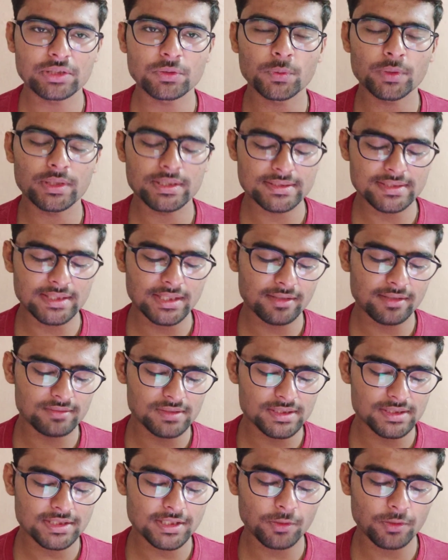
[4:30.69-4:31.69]
तीनों इंजरी की
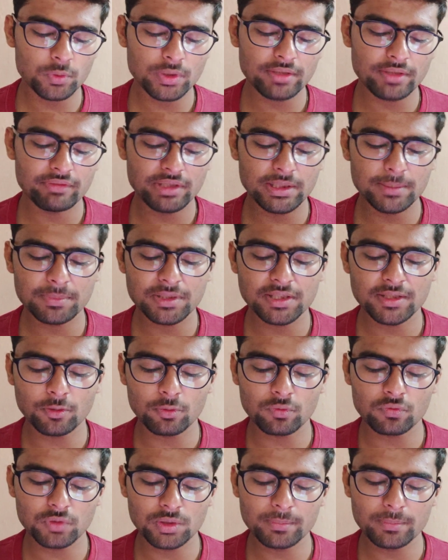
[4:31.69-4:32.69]
वजह से आउट है वहीं पर
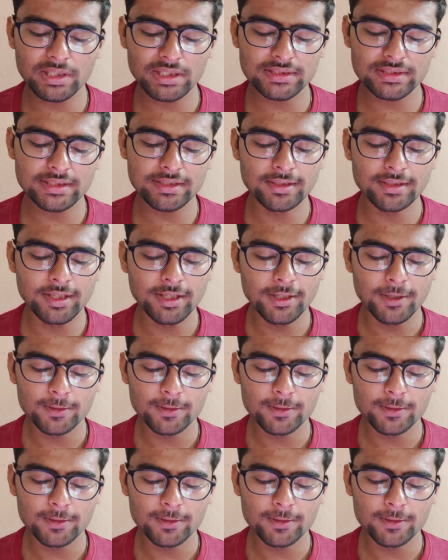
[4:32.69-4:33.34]
डाउटफुल में आते हैं